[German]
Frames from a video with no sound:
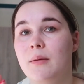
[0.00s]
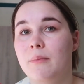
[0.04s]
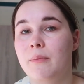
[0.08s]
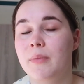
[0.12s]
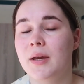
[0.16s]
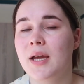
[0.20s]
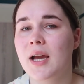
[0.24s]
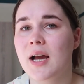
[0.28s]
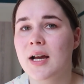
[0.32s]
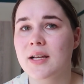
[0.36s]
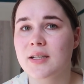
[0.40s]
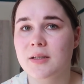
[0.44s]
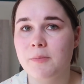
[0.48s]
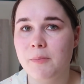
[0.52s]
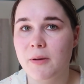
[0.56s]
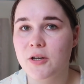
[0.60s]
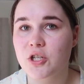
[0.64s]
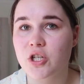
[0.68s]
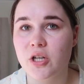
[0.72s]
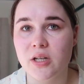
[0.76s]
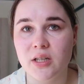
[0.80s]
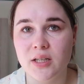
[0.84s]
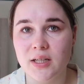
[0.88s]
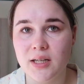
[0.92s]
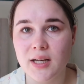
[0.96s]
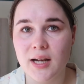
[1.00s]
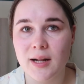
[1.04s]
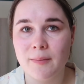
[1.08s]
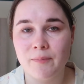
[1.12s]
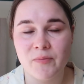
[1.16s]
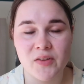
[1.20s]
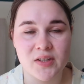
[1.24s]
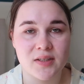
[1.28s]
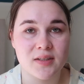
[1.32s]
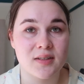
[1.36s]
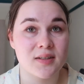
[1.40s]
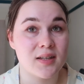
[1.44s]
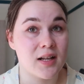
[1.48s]
mega Special Deal habe,
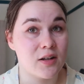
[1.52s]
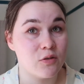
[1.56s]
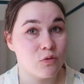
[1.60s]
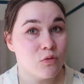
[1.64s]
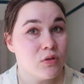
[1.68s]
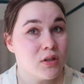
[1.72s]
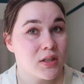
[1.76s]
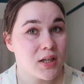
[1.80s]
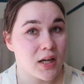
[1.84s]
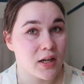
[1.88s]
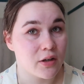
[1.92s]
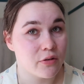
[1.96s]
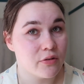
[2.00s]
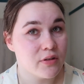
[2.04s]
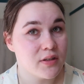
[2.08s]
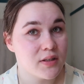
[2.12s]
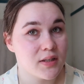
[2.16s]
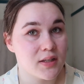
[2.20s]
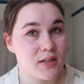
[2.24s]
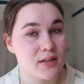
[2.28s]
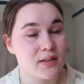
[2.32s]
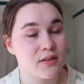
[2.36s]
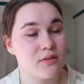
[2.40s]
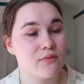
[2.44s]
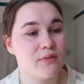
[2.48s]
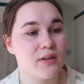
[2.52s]
dass das halt ultra günstig ist.